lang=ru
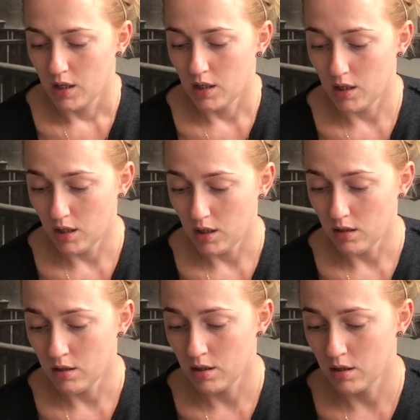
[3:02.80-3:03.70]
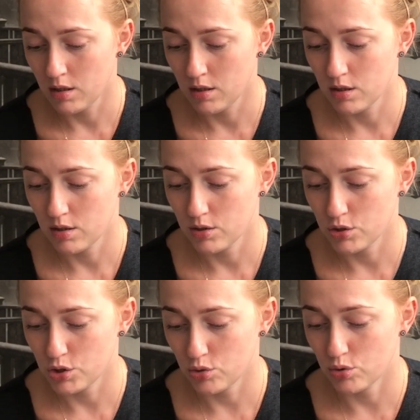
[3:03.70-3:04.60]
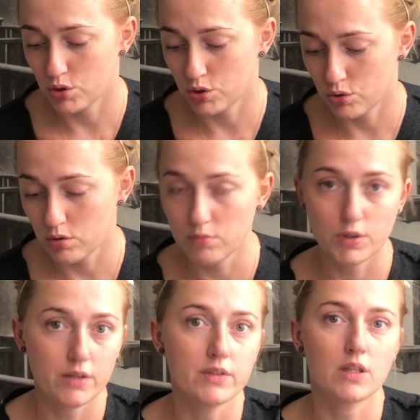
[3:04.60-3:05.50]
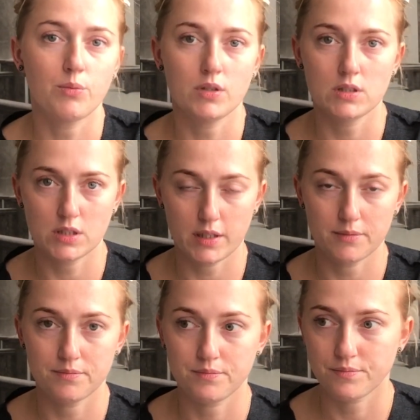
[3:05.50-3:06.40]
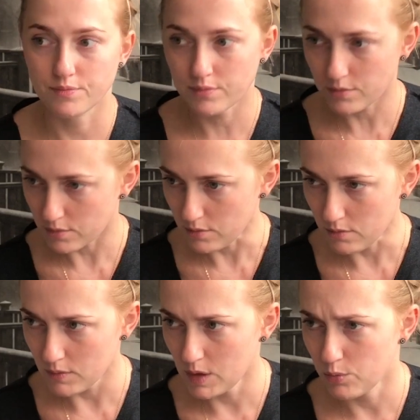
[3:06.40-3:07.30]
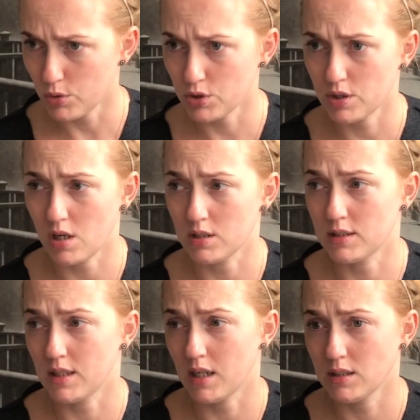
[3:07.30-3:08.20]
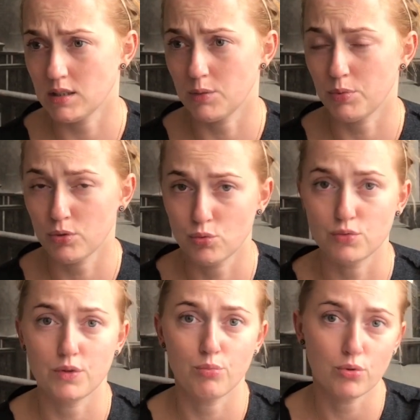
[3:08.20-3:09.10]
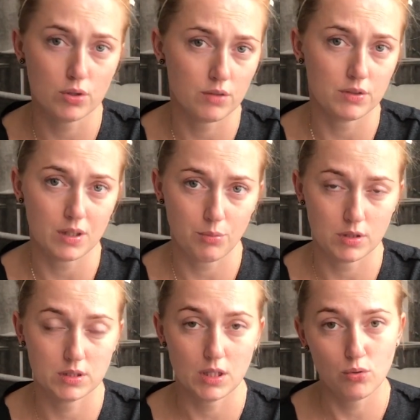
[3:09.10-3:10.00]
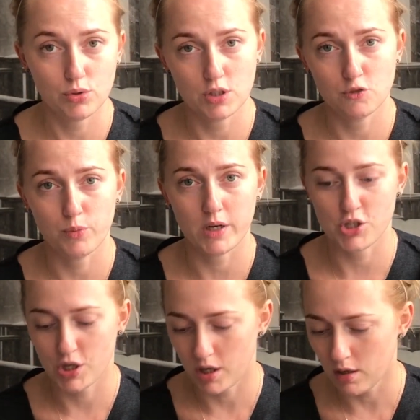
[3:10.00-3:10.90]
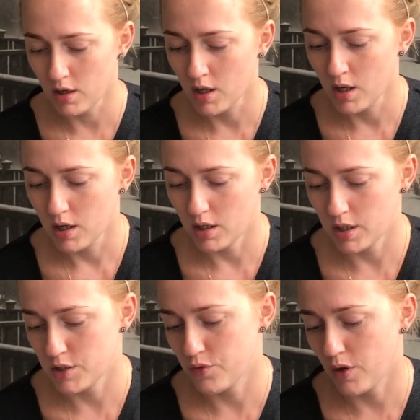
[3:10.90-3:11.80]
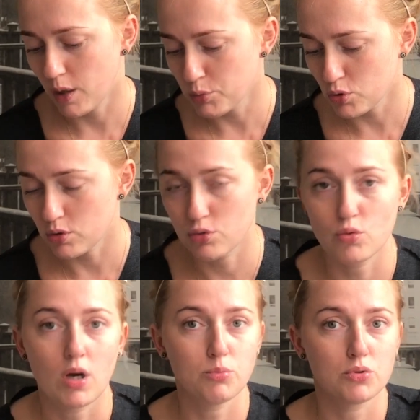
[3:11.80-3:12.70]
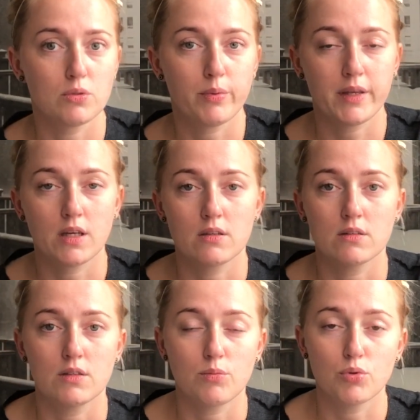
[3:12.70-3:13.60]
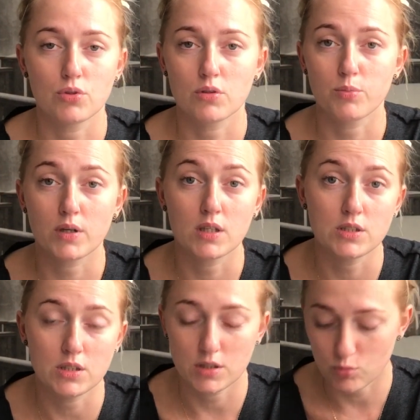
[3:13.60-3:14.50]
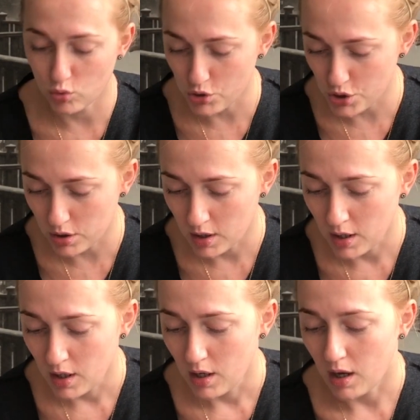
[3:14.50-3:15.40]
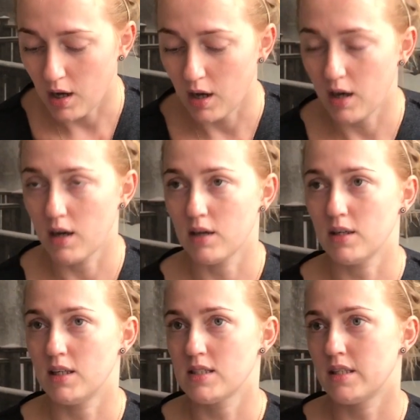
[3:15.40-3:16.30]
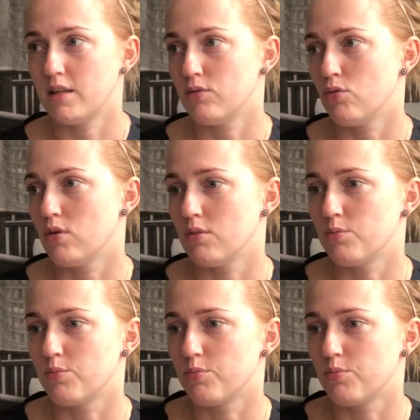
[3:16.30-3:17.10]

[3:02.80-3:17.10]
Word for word: И что еще? И витамин С. Просто как-то стараться запихнуть в ребенка витамин С, он есть в порошке, есть в капсулах, но капсулу, понятно, ребенок проглотить не может, а если его